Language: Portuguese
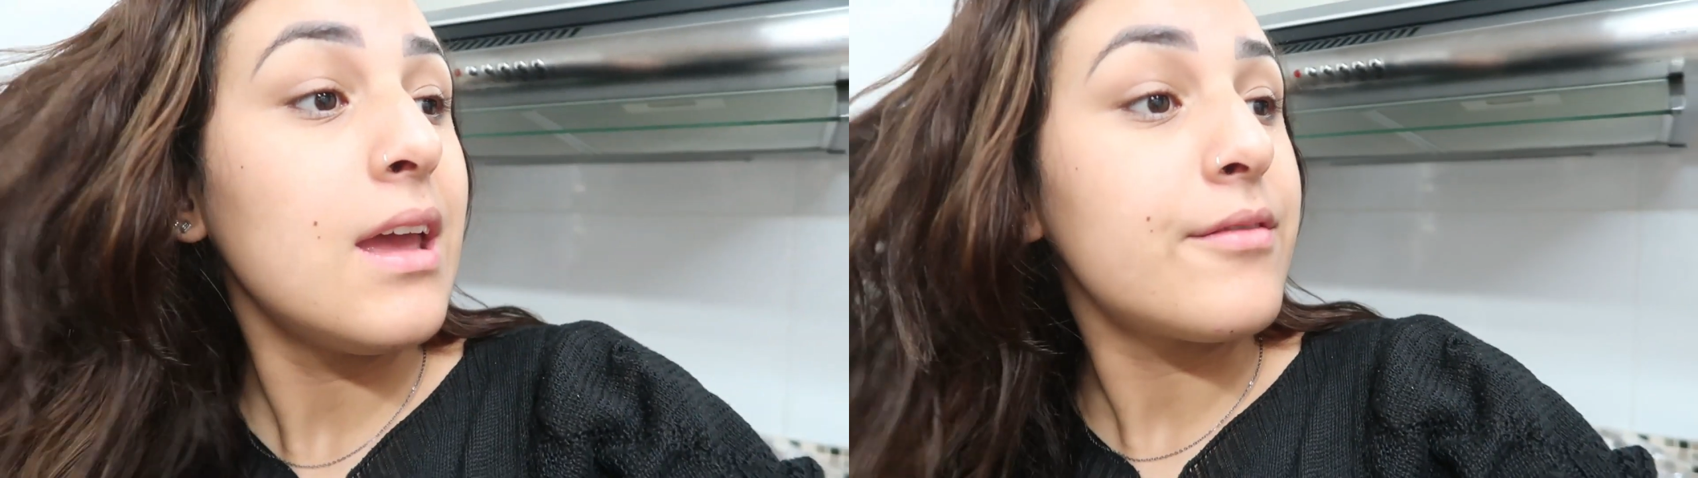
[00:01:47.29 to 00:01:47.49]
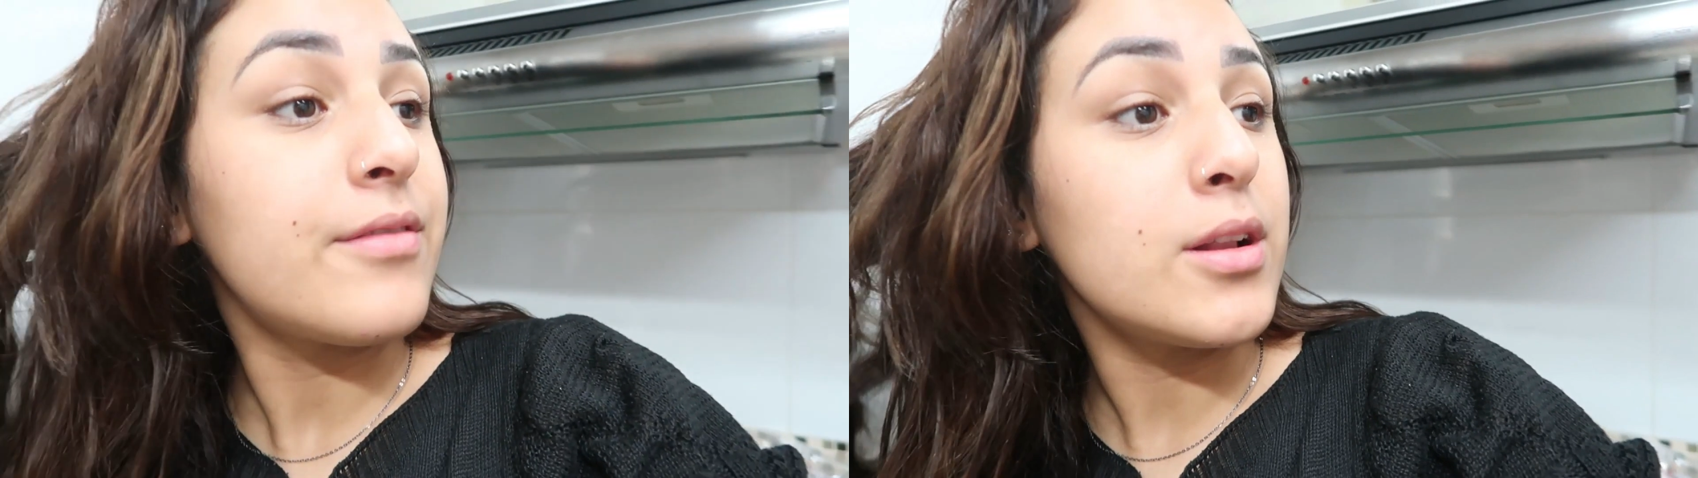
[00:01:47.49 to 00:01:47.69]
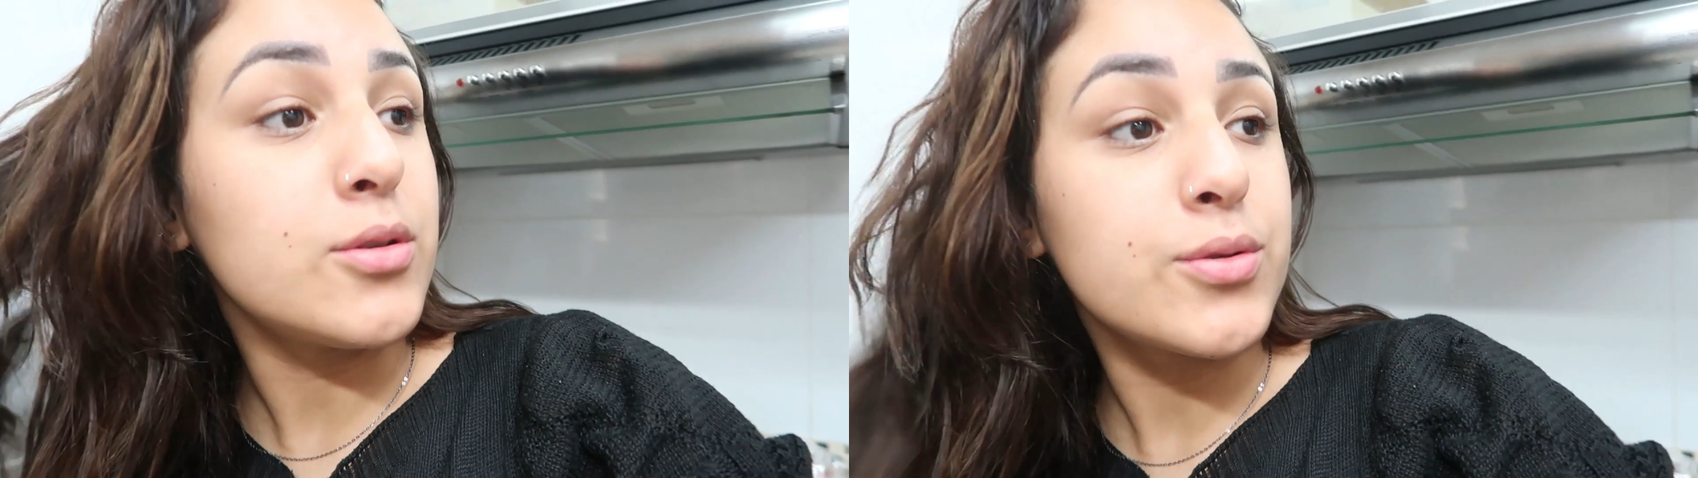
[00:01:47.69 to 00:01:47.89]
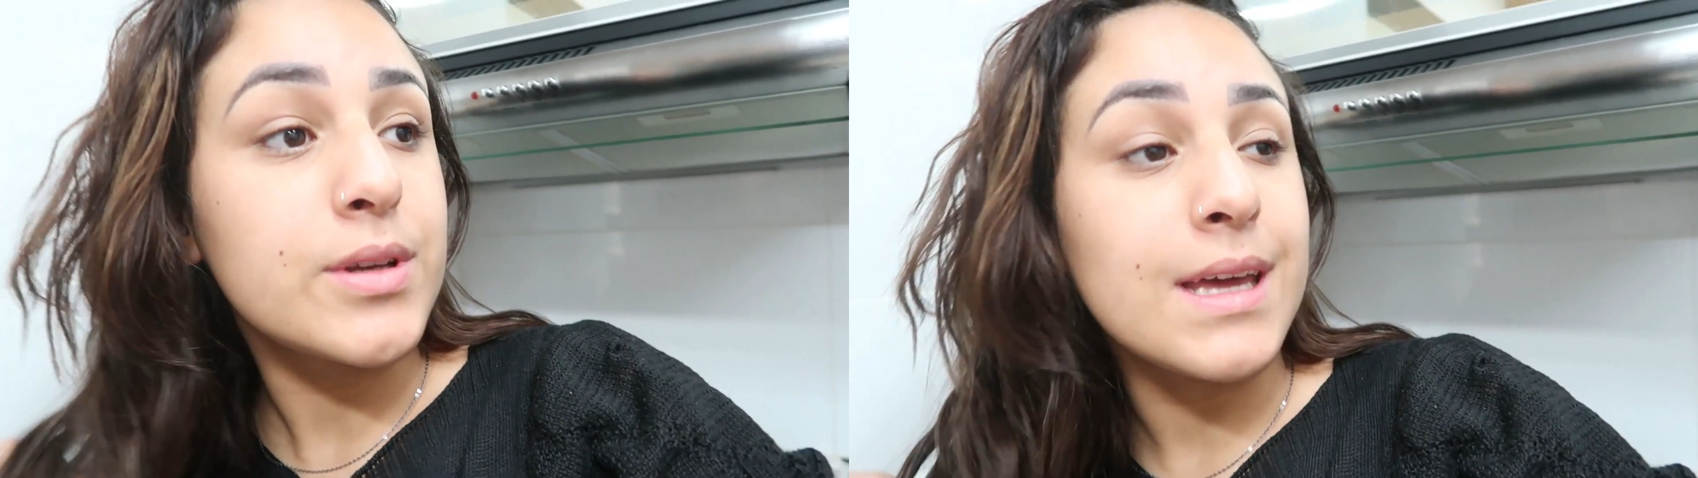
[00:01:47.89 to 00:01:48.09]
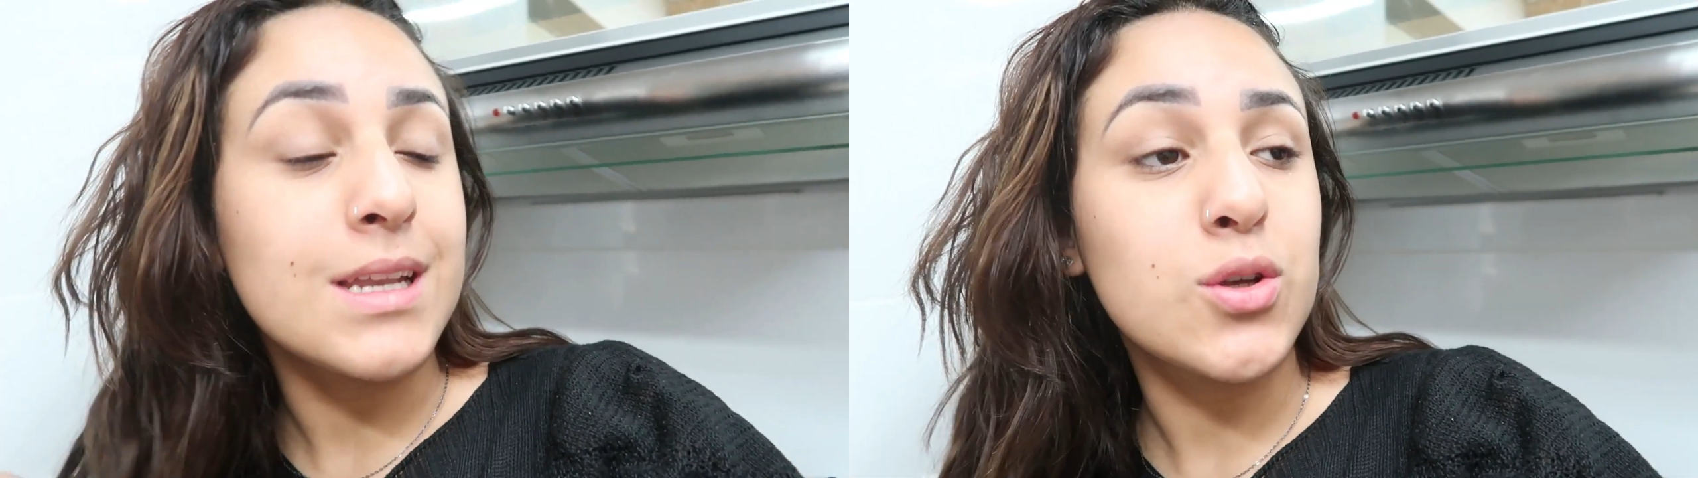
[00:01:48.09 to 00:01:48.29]
falou
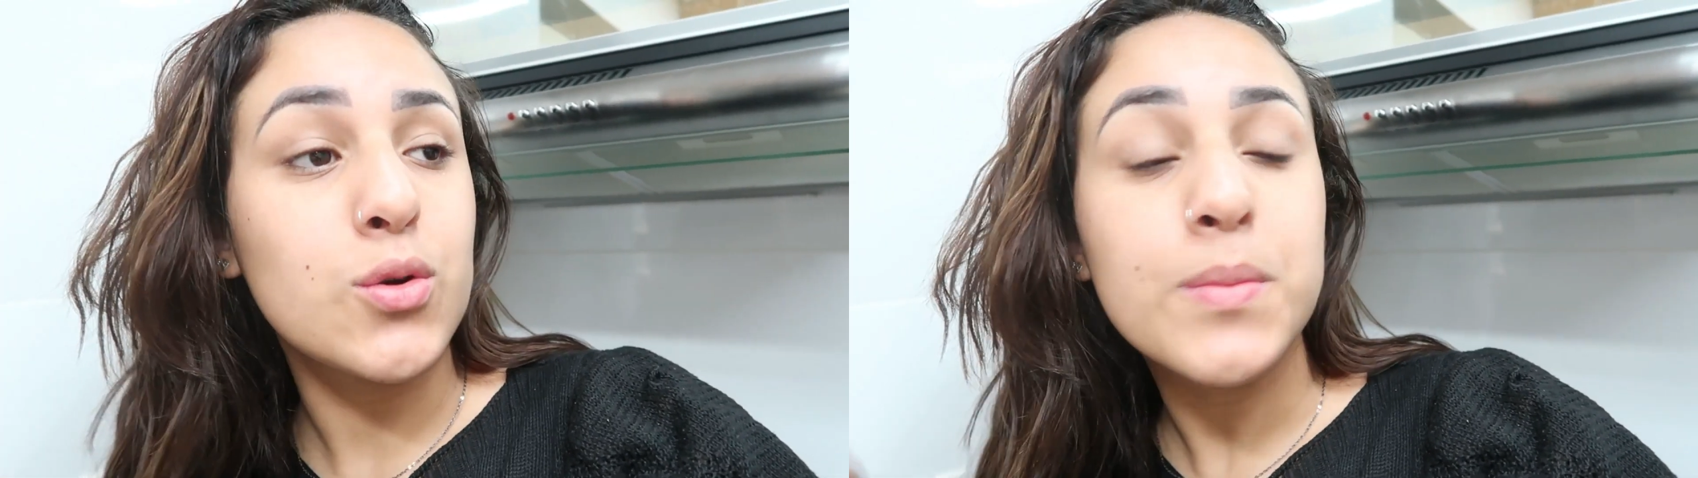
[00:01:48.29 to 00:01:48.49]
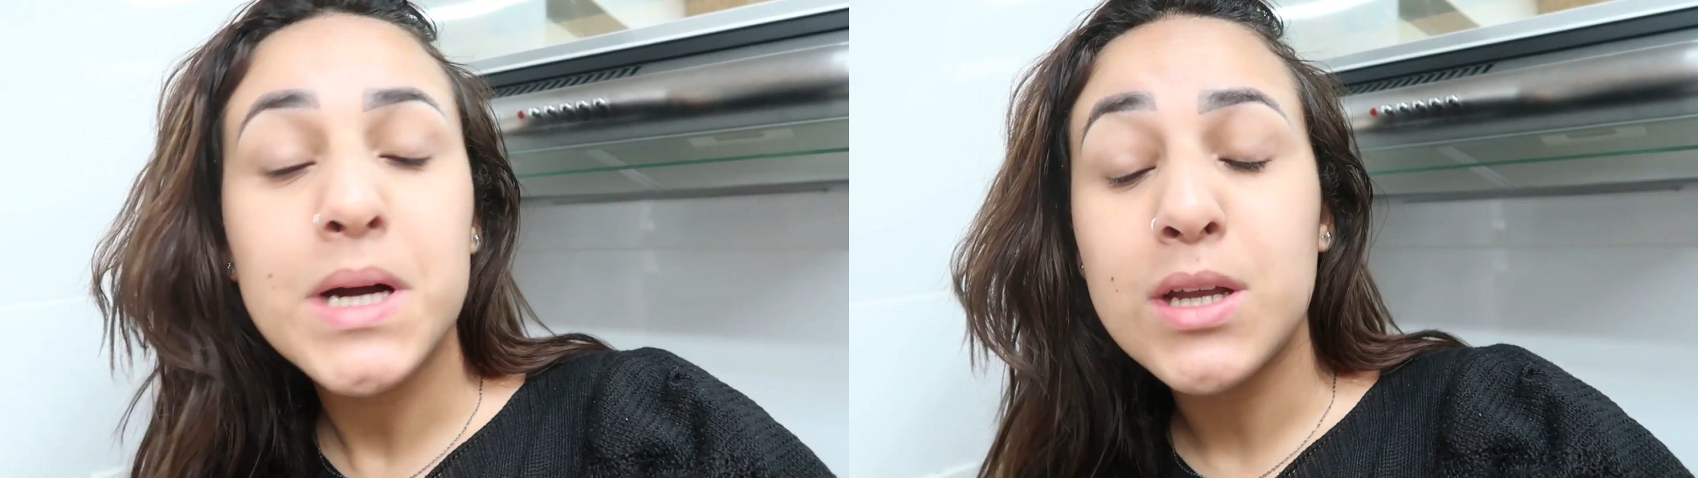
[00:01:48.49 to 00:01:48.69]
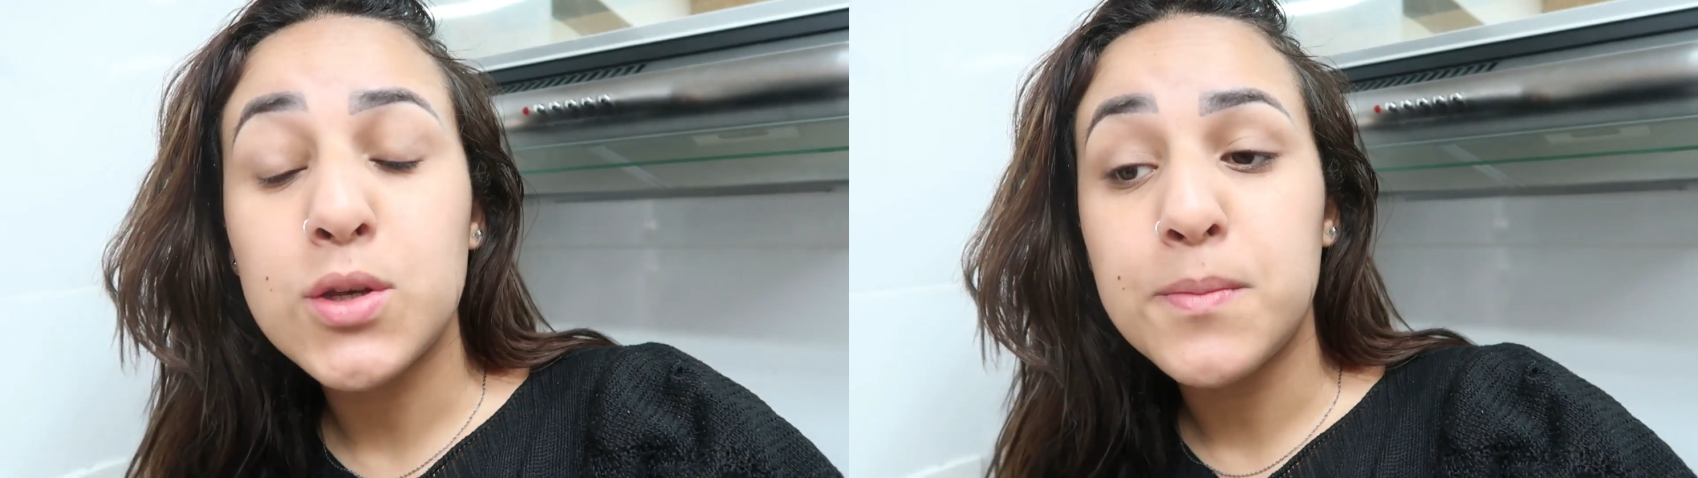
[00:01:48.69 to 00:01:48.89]
que era só no banco e